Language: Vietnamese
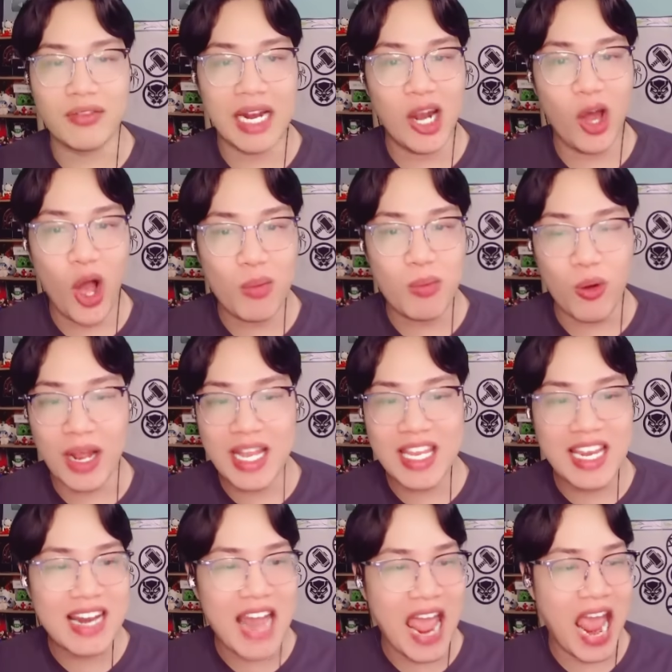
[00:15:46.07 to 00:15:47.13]
phải lót một cái
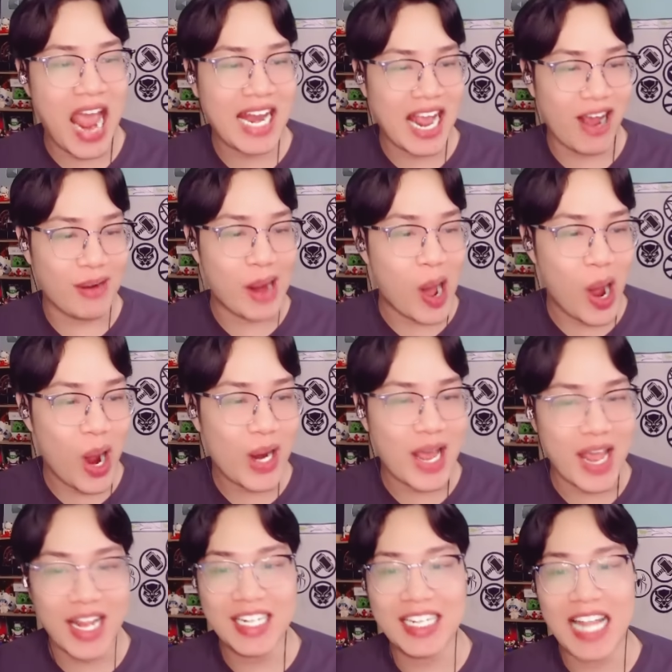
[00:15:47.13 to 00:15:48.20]
viên đá nào đó
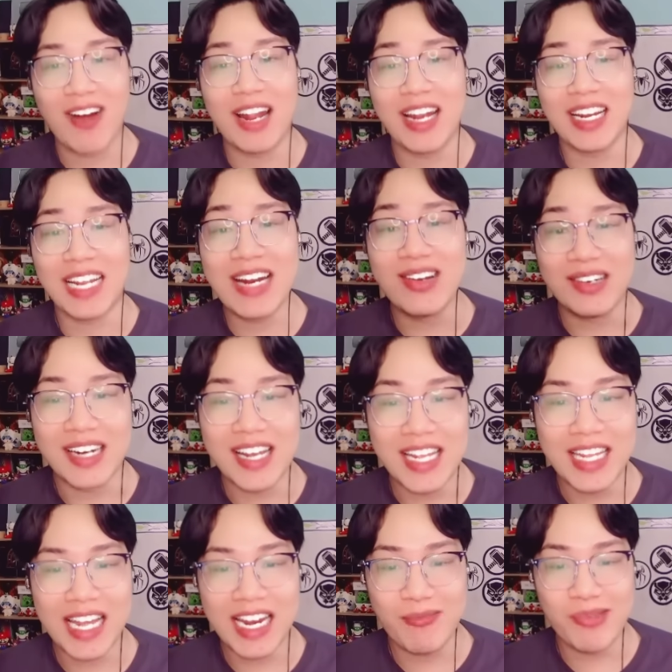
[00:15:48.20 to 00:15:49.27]
để tạo thành cái đường
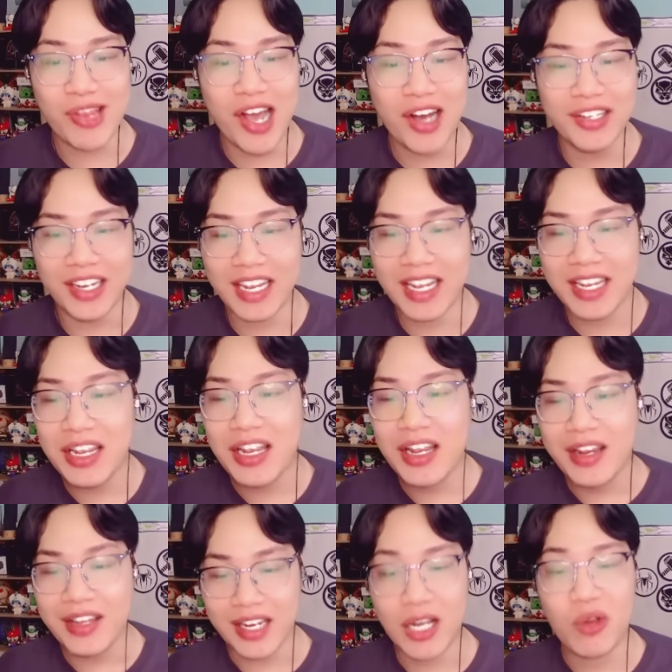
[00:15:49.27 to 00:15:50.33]
đi anh em nhớ những cái
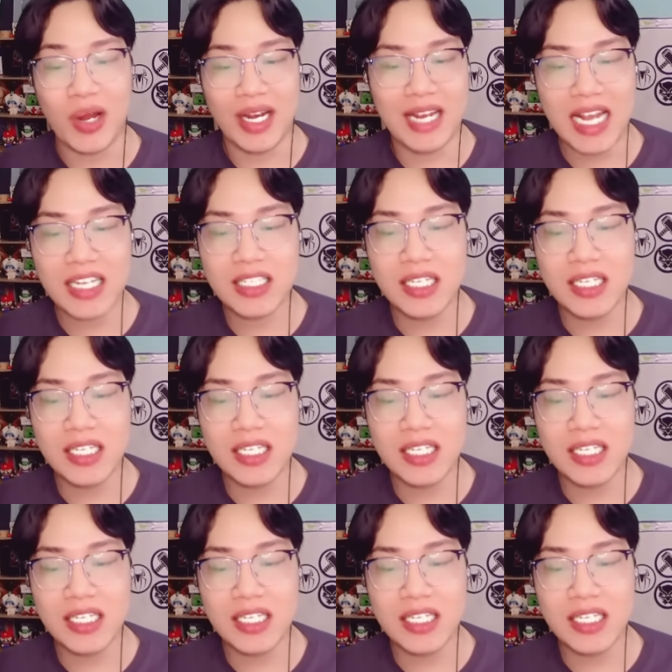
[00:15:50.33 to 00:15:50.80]
những cái khoảnh khắc